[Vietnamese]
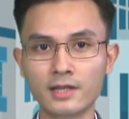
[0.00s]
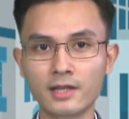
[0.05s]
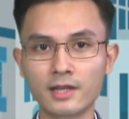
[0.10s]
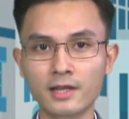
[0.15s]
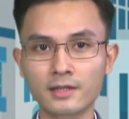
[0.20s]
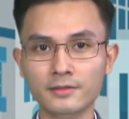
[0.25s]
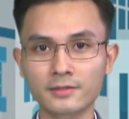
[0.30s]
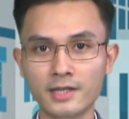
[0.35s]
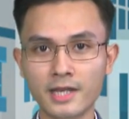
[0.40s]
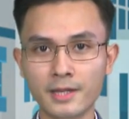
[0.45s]

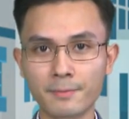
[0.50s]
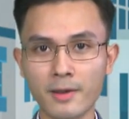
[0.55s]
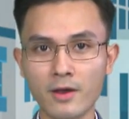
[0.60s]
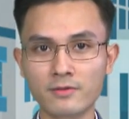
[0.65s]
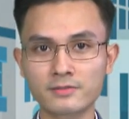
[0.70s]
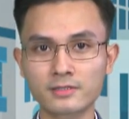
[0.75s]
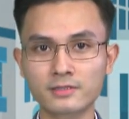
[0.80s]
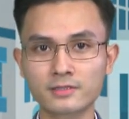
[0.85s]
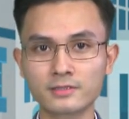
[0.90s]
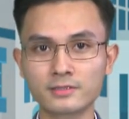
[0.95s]
Để đảm bảo trật
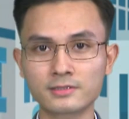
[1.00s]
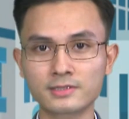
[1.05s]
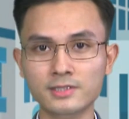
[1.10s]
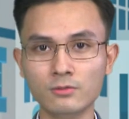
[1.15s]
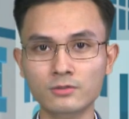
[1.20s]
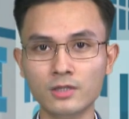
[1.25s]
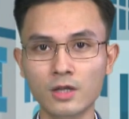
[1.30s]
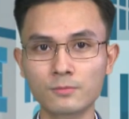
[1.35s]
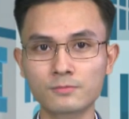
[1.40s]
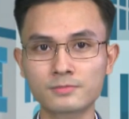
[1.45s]
tự giao
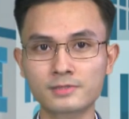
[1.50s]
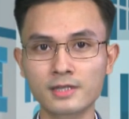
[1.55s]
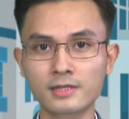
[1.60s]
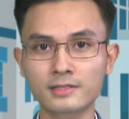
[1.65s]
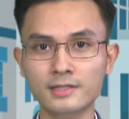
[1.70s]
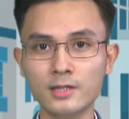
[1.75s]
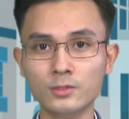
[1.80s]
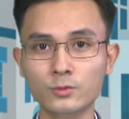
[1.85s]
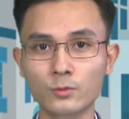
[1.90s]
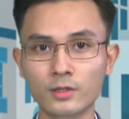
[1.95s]
thông trên
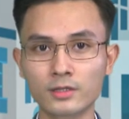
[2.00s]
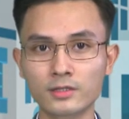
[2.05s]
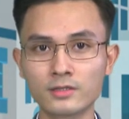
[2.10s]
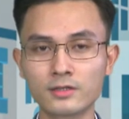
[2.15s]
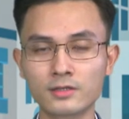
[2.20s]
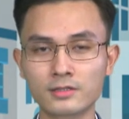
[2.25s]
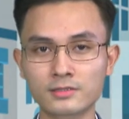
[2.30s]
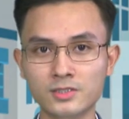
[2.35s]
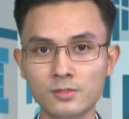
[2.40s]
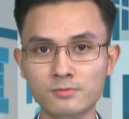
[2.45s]
các tuyến đường
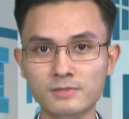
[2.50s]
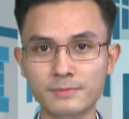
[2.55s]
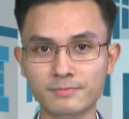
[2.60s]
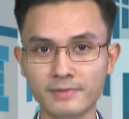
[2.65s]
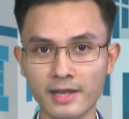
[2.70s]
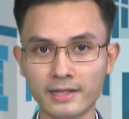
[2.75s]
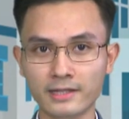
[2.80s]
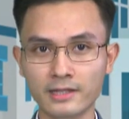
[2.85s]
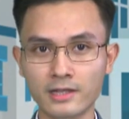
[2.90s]
trong dịp này,